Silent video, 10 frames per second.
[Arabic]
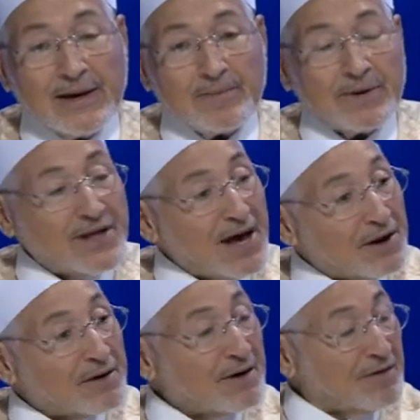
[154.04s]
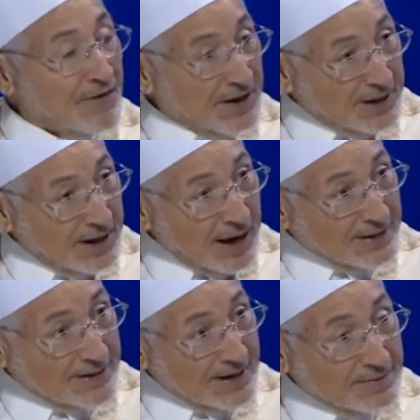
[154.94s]
بدار الفقيه
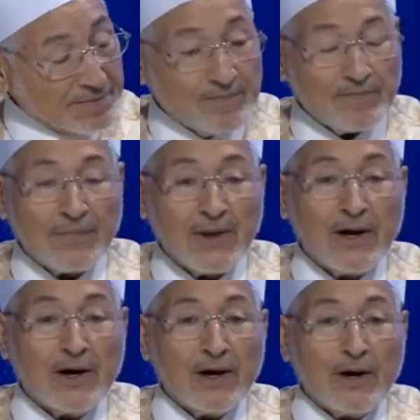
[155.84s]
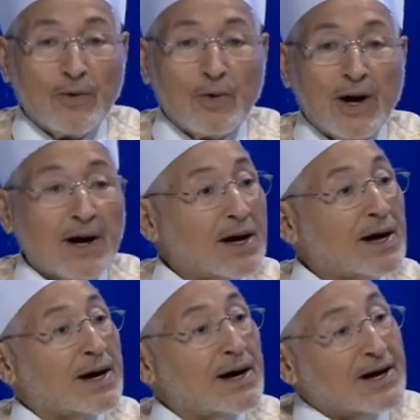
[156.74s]
حسن
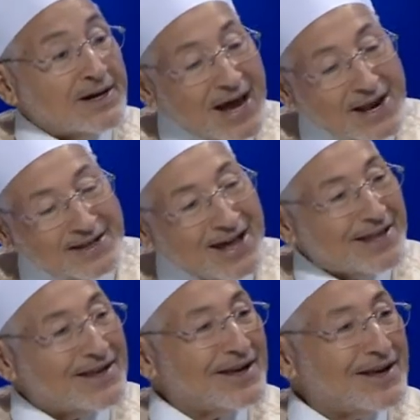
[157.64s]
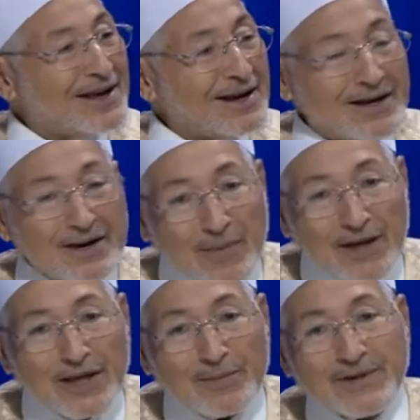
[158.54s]
وكانت هذه
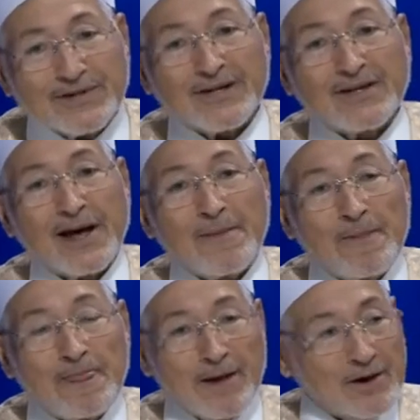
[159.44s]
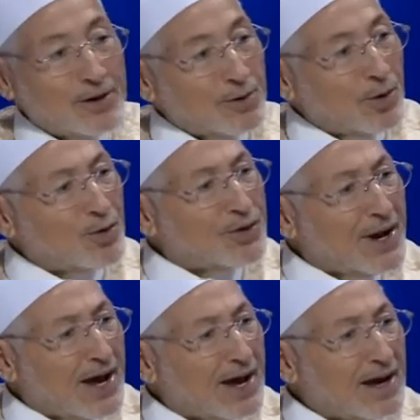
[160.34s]
الإماضة البسيطة
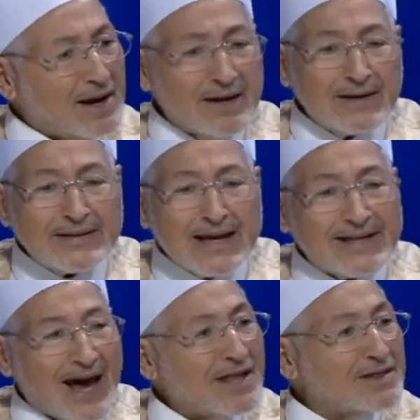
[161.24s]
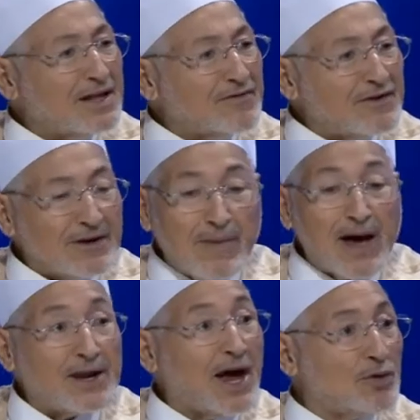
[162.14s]
وكنا نتحدث في
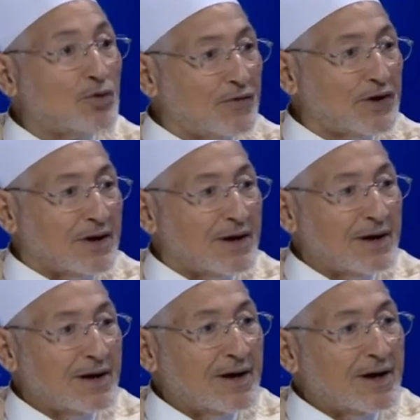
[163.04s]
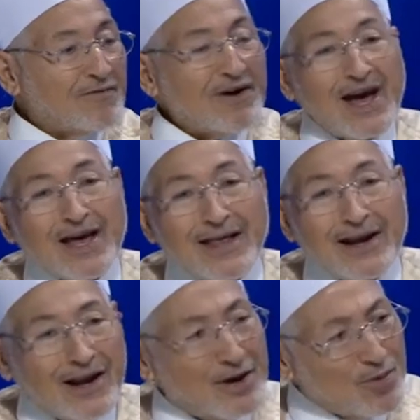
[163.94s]
ما نحن فيه فكان
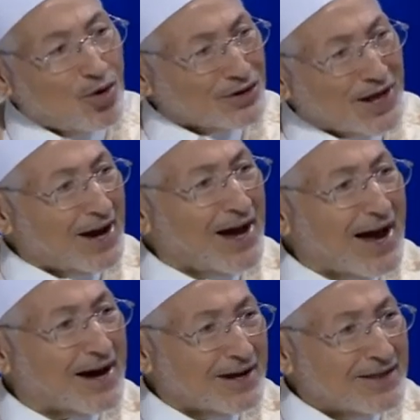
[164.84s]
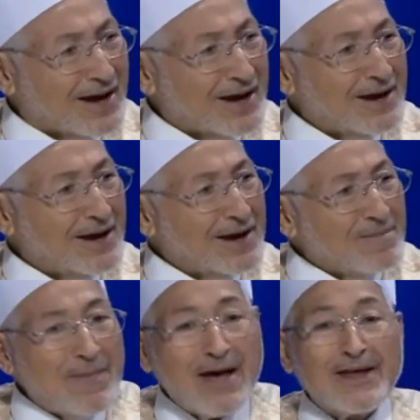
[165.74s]
المقترح هكذا
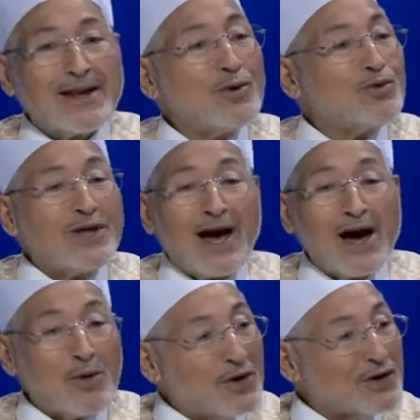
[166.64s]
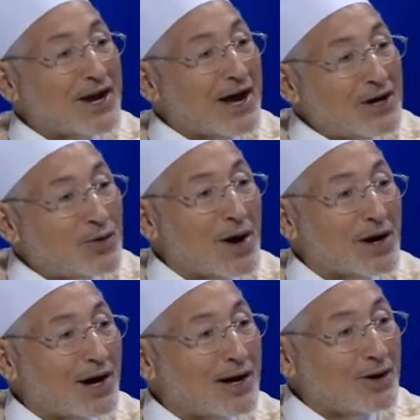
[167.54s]
ماذا لو تحاورنا
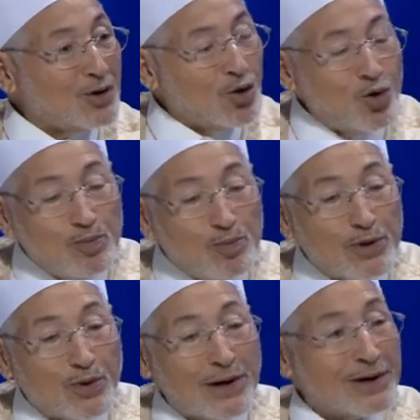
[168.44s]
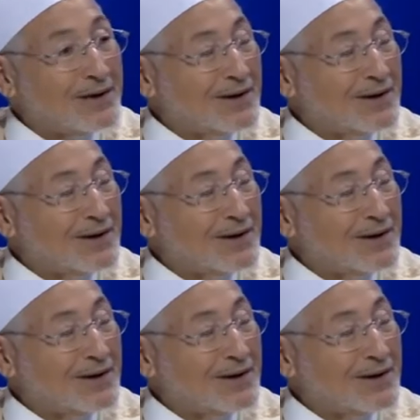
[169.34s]
حوار الحب وال